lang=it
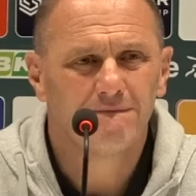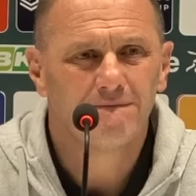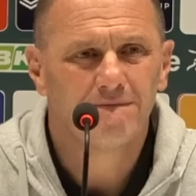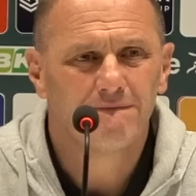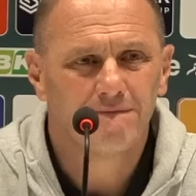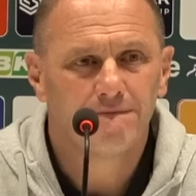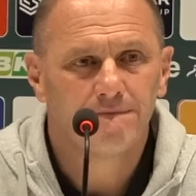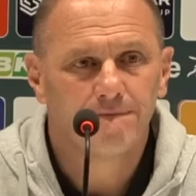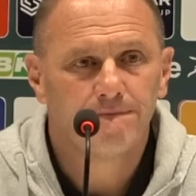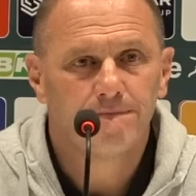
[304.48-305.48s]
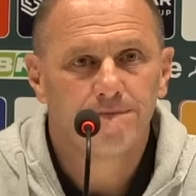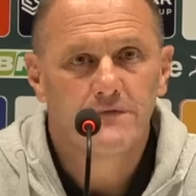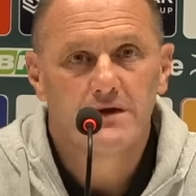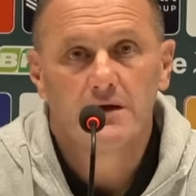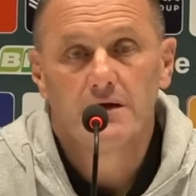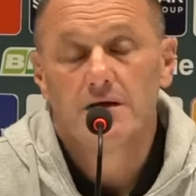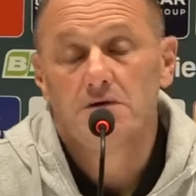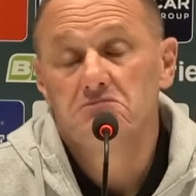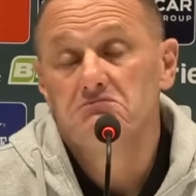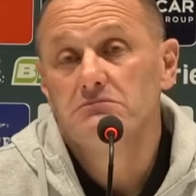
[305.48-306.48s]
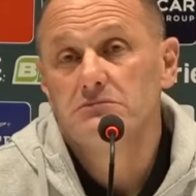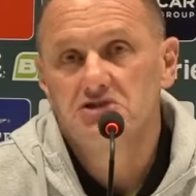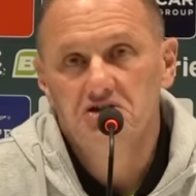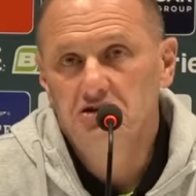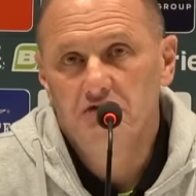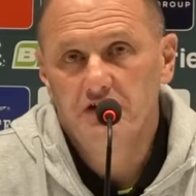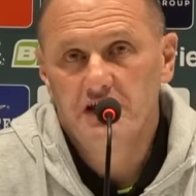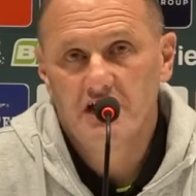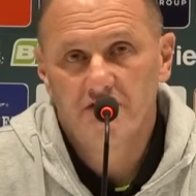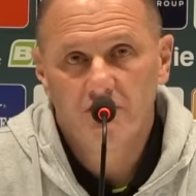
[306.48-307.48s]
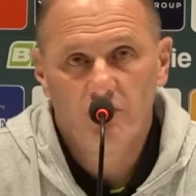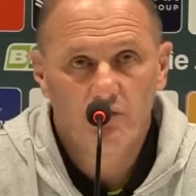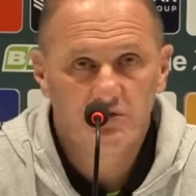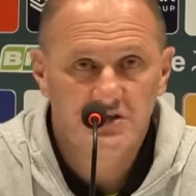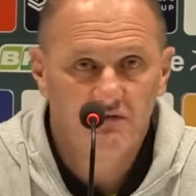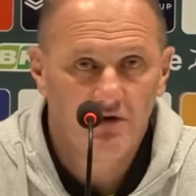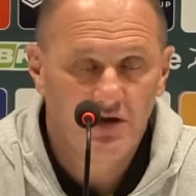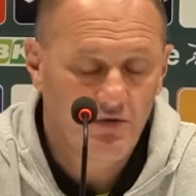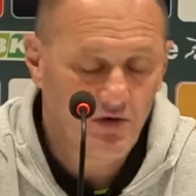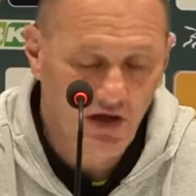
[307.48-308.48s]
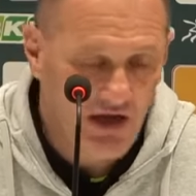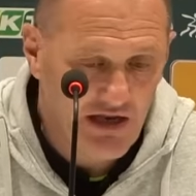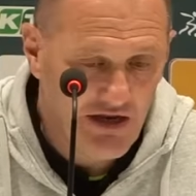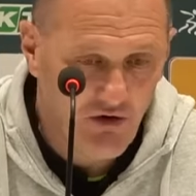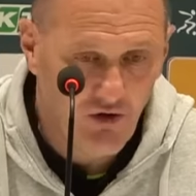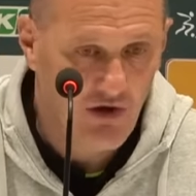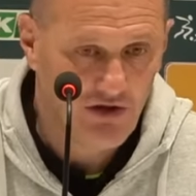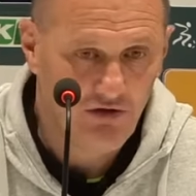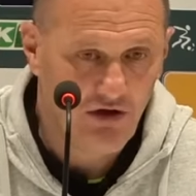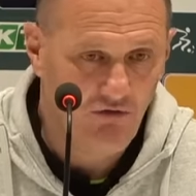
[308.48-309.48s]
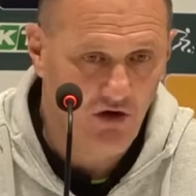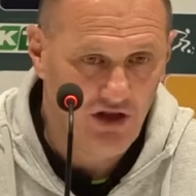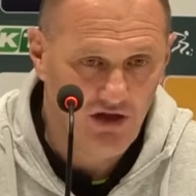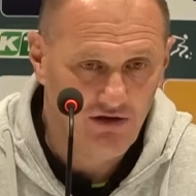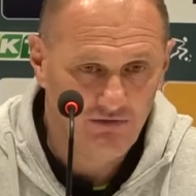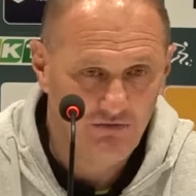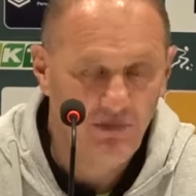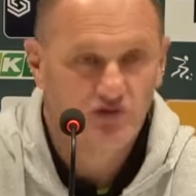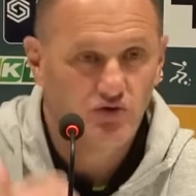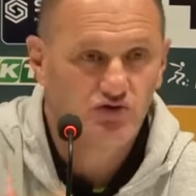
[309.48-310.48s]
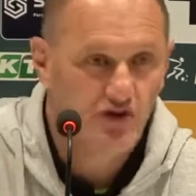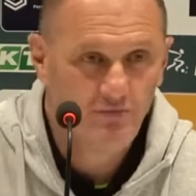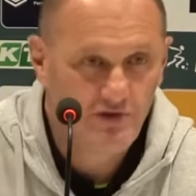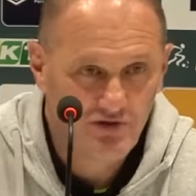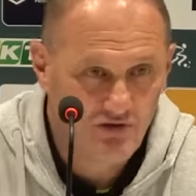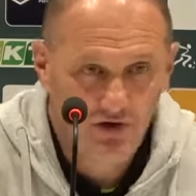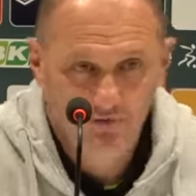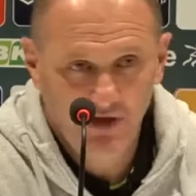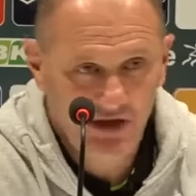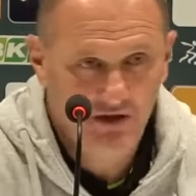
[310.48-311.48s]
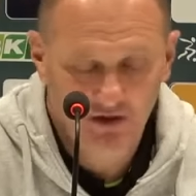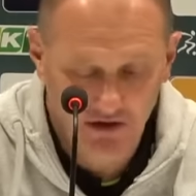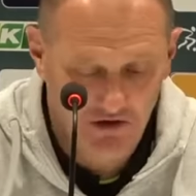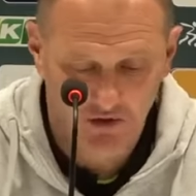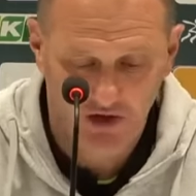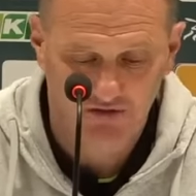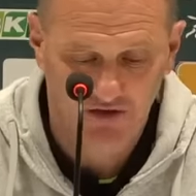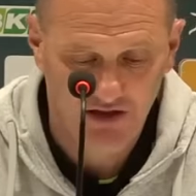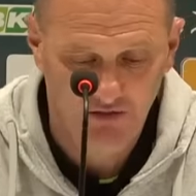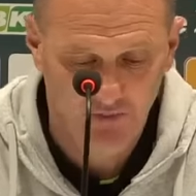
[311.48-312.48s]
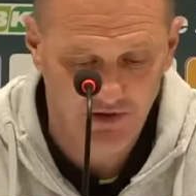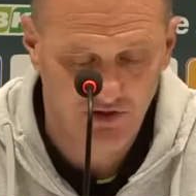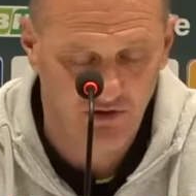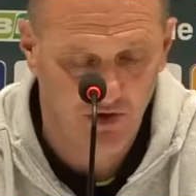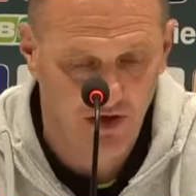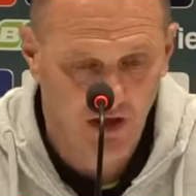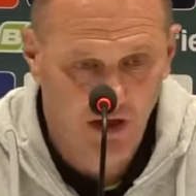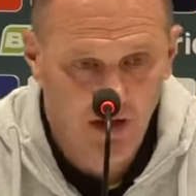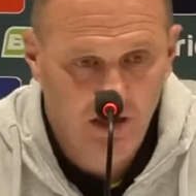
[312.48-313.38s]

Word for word: utili di fila. Sì, io finché avrò questa voglia qui allenerò, quando non ho voglia, mai sono già in pensione, mi ritiro e quindi vado in pensione